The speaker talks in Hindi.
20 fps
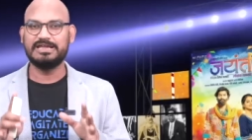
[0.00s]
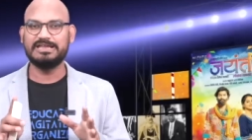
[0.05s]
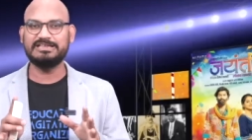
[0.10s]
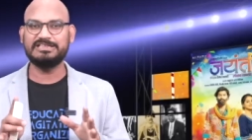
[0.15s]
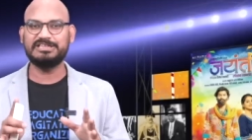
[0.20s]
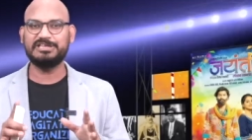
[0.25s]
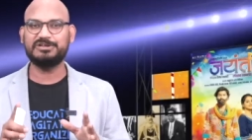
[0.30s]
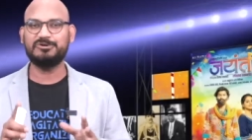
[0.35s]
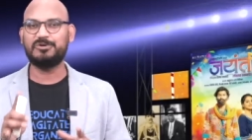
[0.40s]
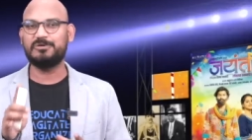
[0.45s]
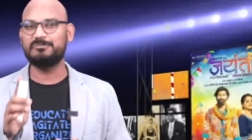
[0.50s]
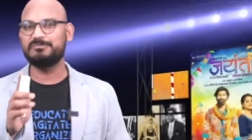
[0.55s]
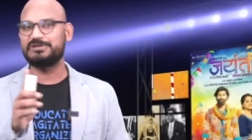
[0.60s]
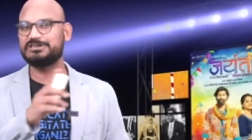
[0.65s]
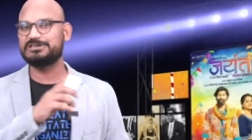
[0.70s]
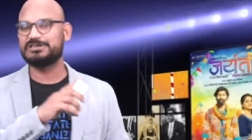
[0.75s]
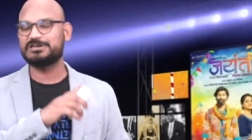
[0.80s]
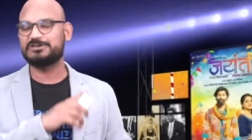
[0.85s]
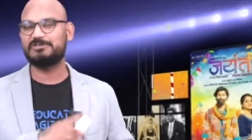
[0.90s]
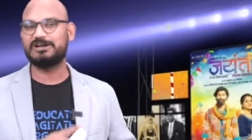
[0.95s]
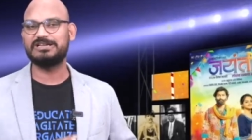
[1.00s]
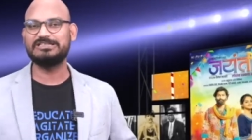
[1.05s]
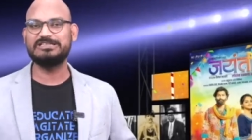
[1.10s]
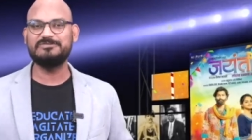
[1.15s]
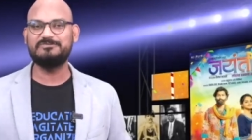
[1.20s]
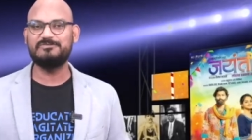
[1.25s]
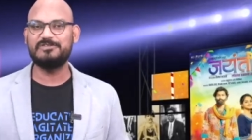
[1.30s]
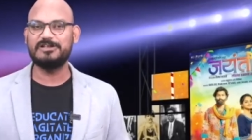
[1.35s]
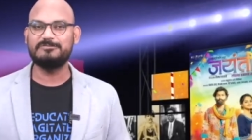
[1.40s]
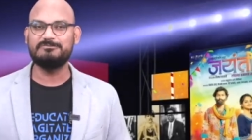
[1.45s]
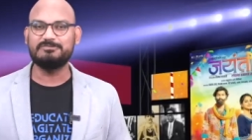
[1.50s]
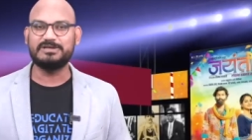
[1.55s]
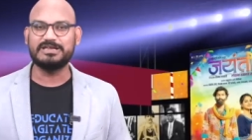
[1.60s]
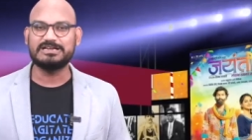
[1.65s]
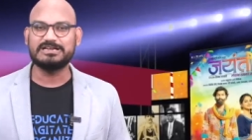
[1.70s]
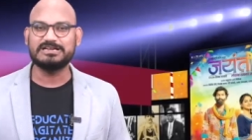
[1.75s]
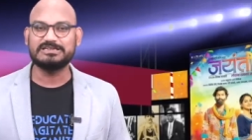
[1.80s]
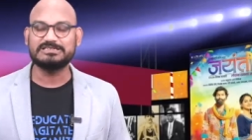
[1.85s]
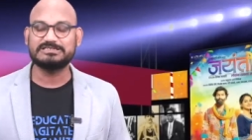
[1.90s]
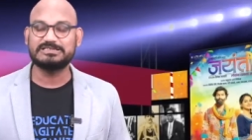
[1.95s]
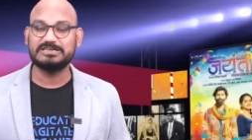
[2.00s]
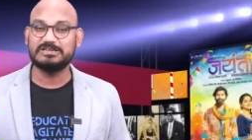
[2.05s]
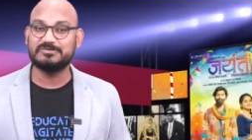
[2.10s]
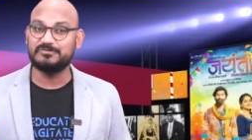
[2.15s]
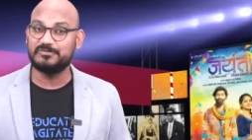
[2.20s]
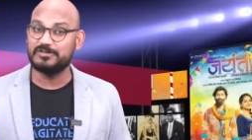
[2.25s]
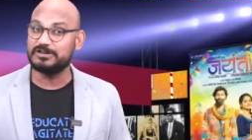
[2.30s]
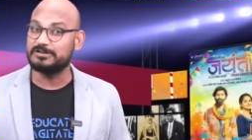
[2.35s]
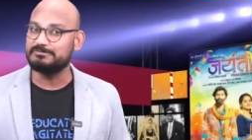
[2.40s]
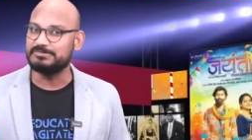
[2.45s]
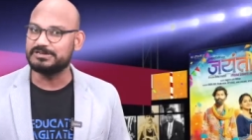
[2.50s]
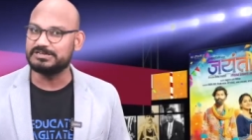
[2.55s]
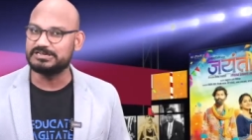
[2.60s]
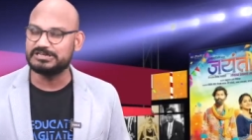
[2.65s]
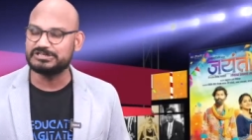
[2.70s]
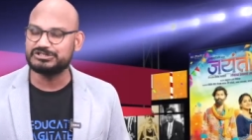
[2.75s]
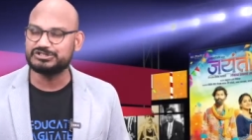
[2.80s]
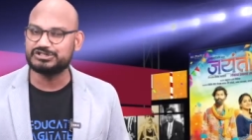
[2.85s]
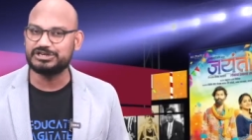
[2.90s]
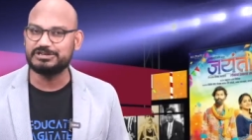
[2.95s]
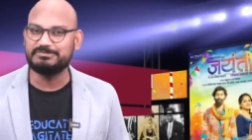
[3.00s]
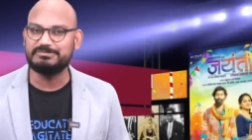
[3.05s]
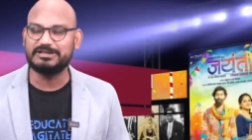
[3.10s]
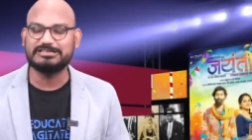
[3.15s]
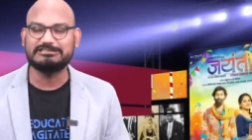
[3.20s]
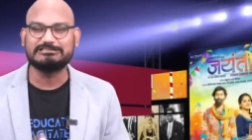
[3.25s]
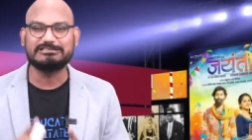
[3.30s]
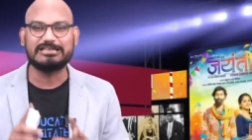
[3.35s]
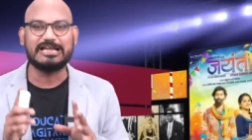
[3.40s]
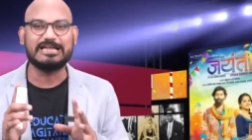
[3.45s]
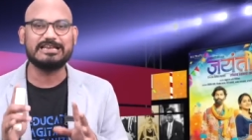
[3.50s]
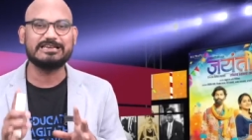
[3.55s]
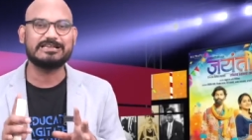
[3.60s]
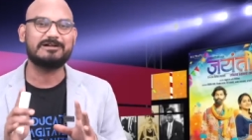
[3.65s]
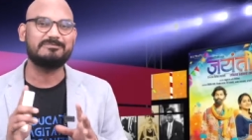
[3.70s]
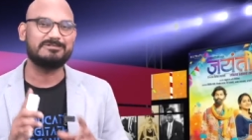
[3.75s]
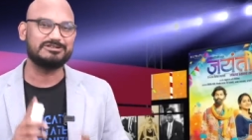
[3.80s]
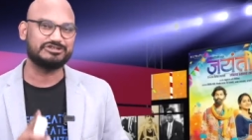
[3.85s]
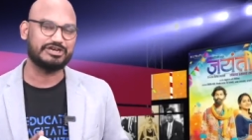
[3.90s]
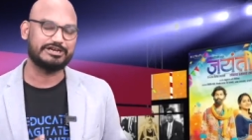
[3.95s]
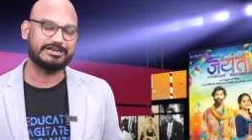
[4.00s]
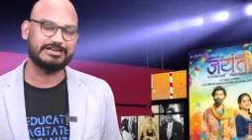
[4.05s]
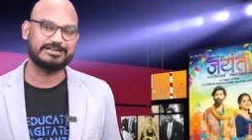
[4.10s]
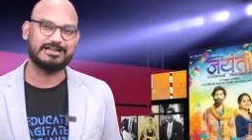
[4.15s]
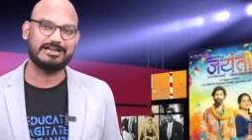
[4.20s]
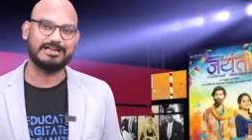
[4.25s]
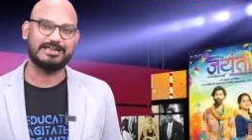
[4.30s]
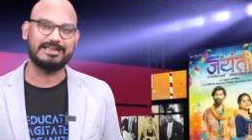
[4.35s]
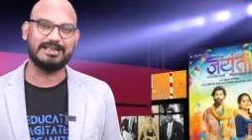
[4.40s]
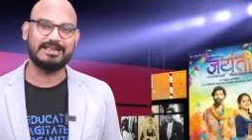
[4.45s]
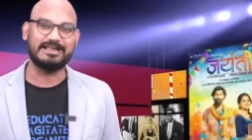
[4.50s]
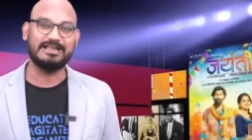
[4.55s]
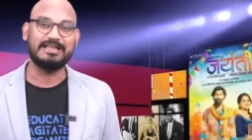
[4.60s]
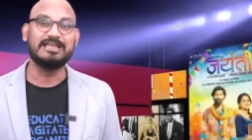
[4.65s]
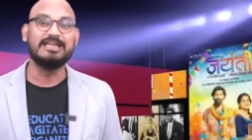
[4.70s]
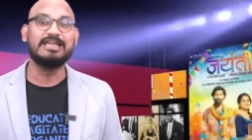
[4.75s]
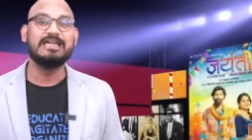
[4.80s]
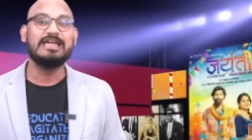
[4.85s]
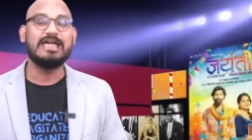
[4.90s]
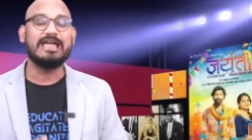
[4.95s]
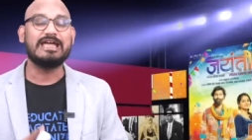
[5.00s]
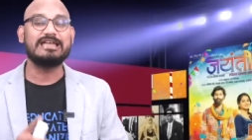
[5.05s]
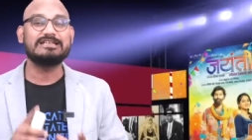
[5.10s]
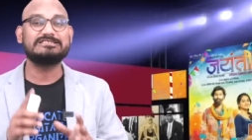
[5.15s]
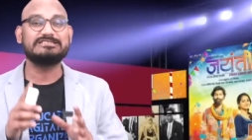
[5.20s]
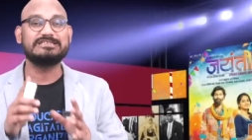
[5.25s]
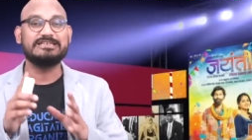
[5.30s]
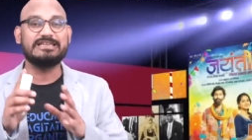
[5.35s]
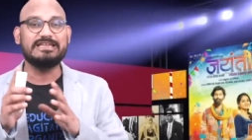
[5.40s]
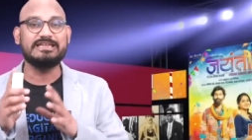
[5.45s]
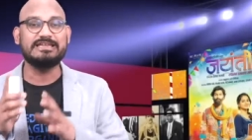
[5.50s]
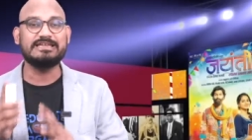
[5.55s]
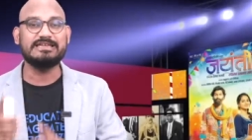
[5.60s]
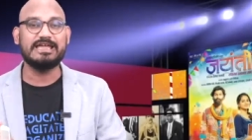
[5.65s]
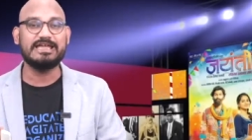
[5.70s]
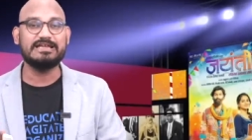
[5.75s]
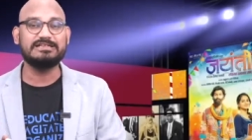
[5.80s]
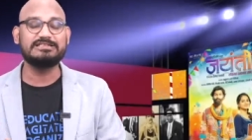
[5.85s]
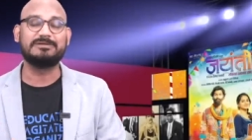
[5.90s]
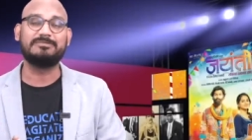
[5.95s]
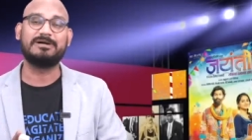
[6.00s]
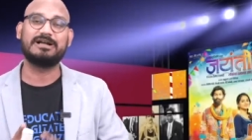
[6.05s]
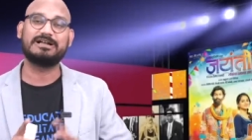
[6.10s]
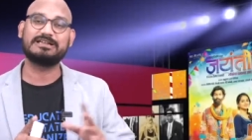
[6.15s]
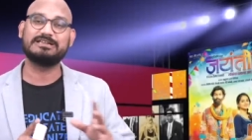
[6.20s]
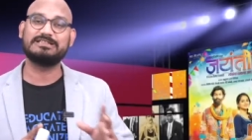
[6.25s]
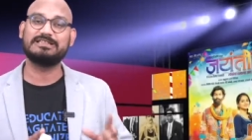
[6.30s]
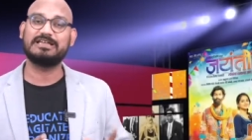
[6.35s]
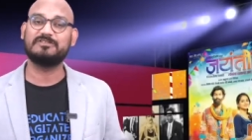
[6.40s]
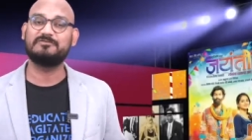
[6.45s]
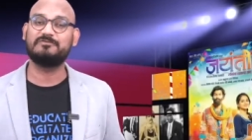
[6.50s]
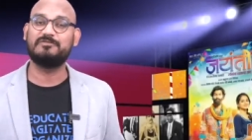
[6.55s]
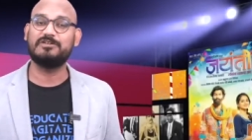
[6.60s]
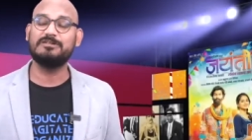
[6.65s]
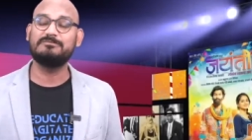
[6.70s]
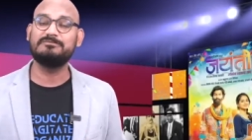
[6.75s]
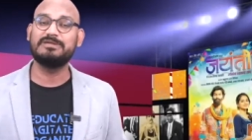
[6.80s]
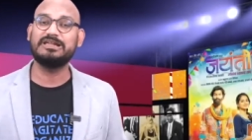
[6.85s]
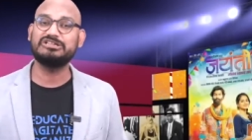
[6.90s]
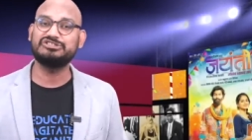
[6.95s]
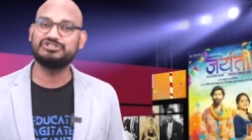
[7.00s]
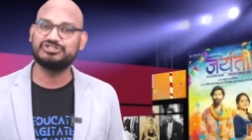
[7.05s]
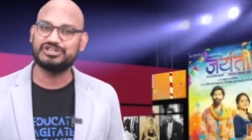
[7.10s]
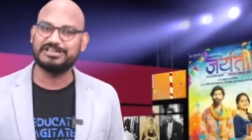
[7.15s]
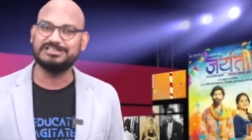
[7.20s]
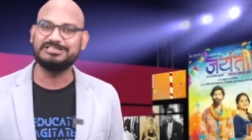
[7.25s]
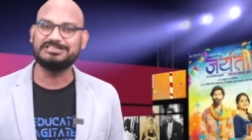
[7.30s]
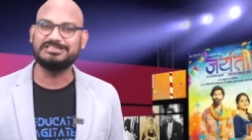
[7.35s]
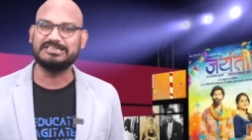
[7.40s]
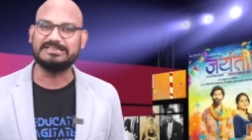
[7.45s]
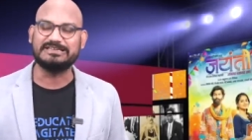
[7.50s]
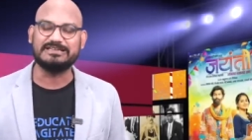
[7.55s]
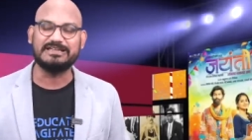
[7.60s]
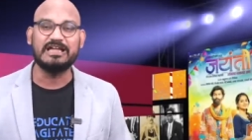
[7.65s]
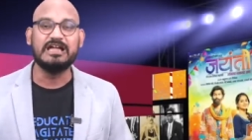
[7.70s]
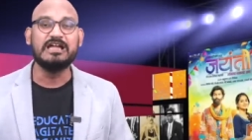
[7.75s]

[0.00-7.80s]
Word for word: इन दिनों अंबेडकरवादी फिल्म मेकर्स ने फिल्म इंडस्ट्री में तहलका मचा रखा है ऐसी ही एक धमाकेदार फिल्म है जयंती